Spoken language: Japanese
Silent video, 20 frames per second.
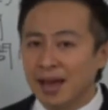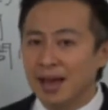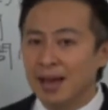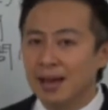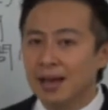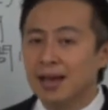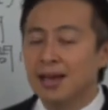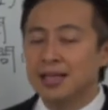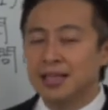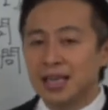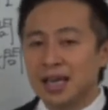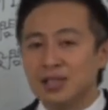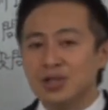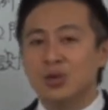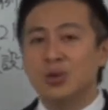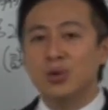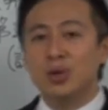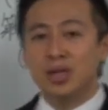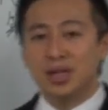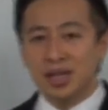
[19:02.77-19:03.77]
て社
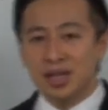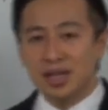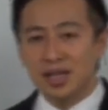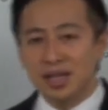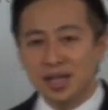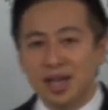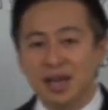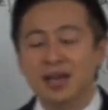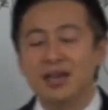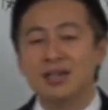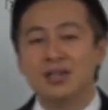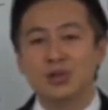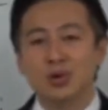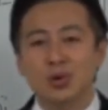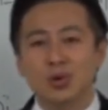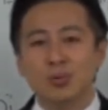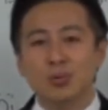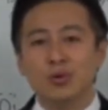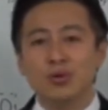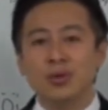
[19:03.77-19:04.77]
長に聞いて
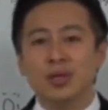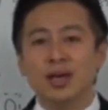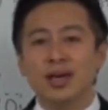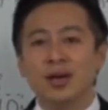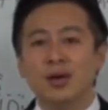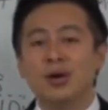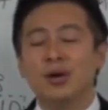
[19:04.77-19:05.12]
その問題